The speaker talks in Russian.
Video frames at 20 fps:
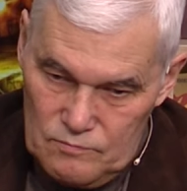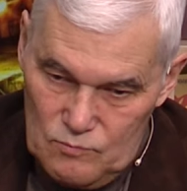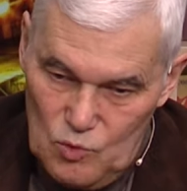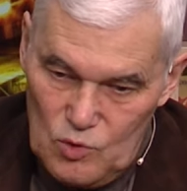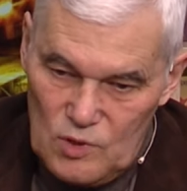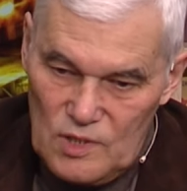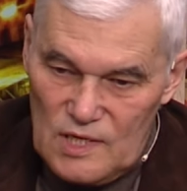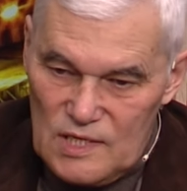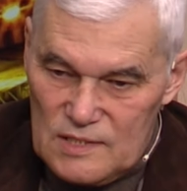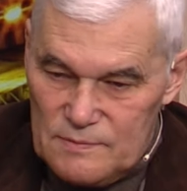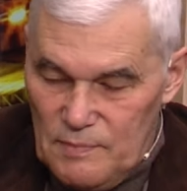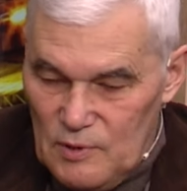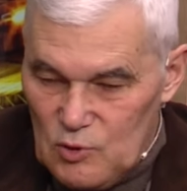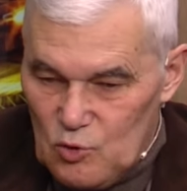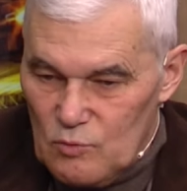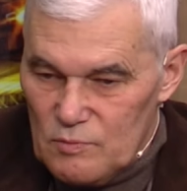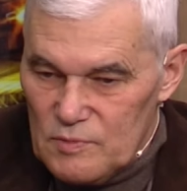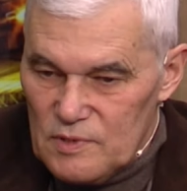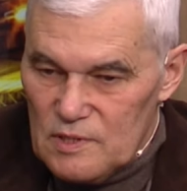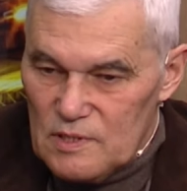много раз
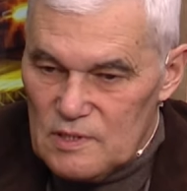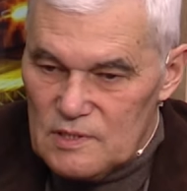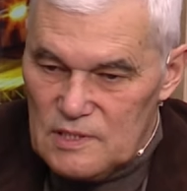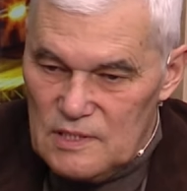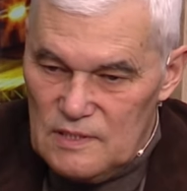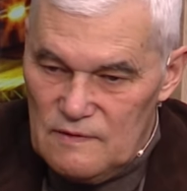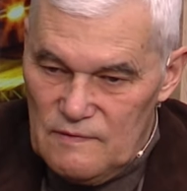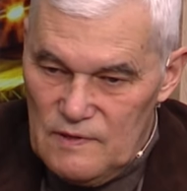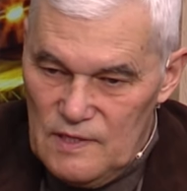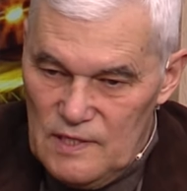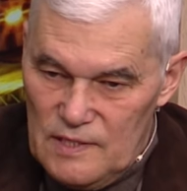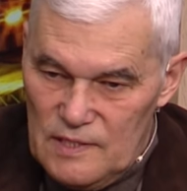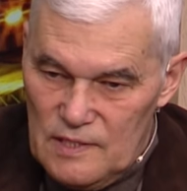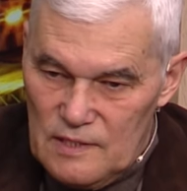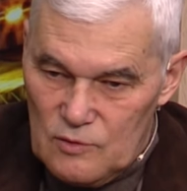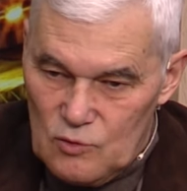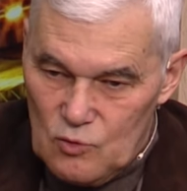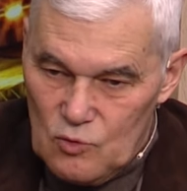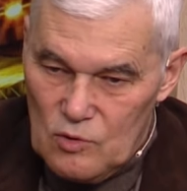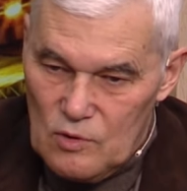потом делал
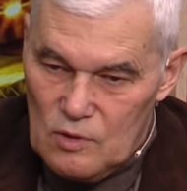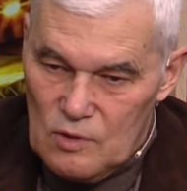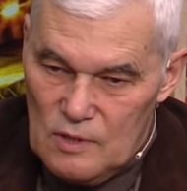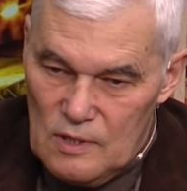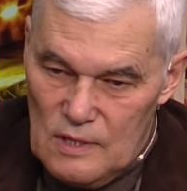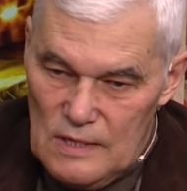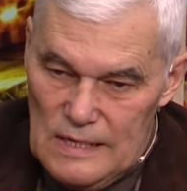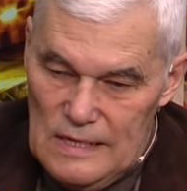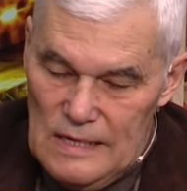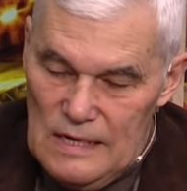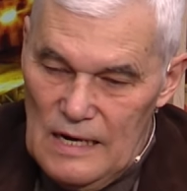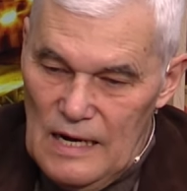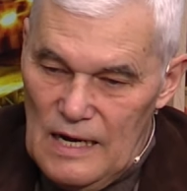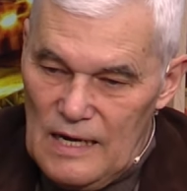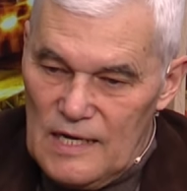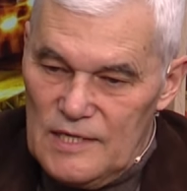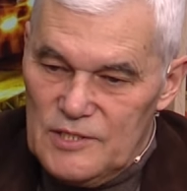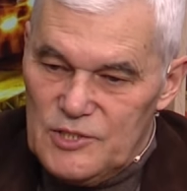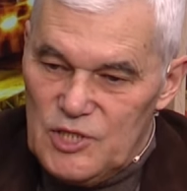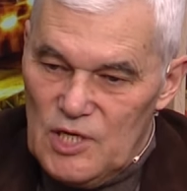заявление. Но
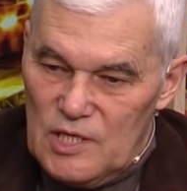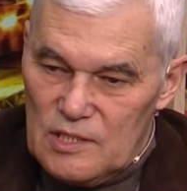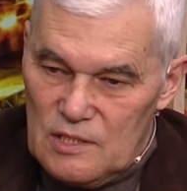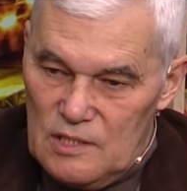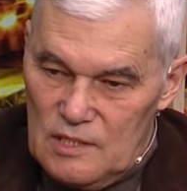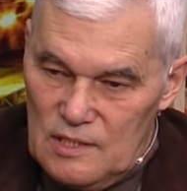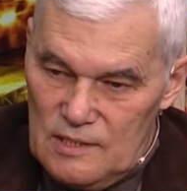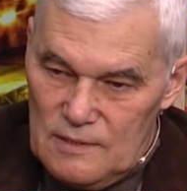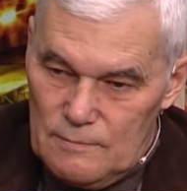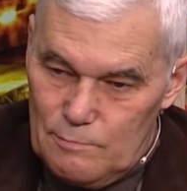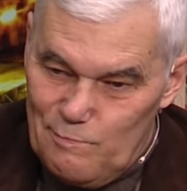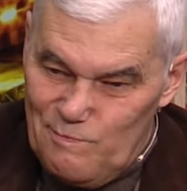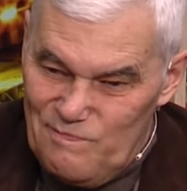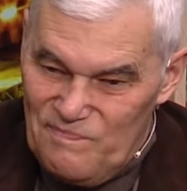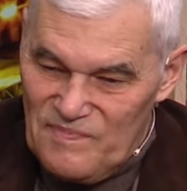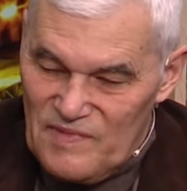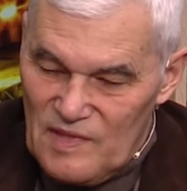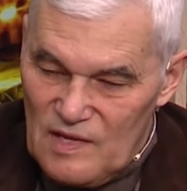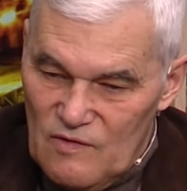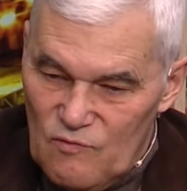окончательно
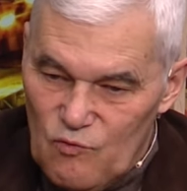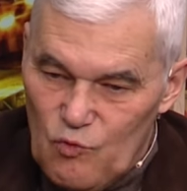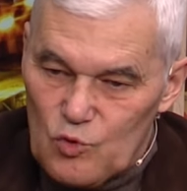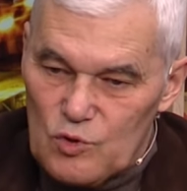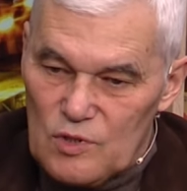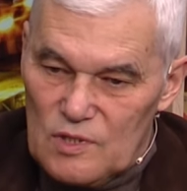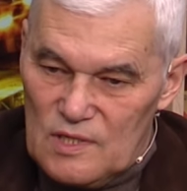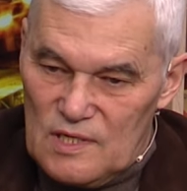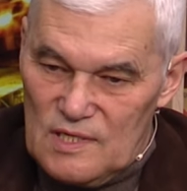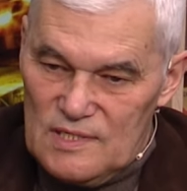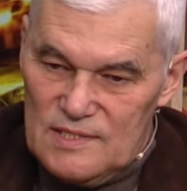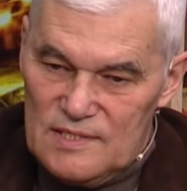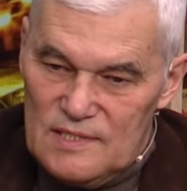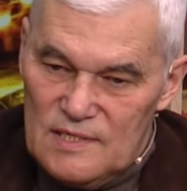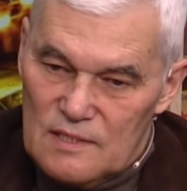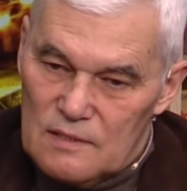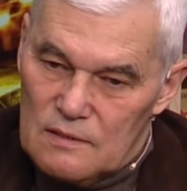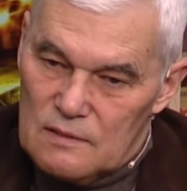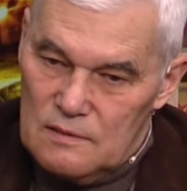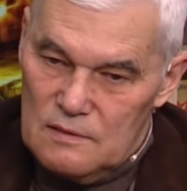
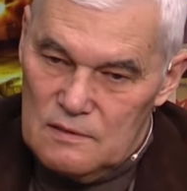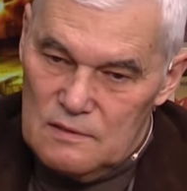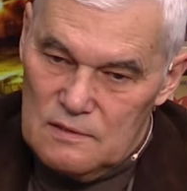водораздел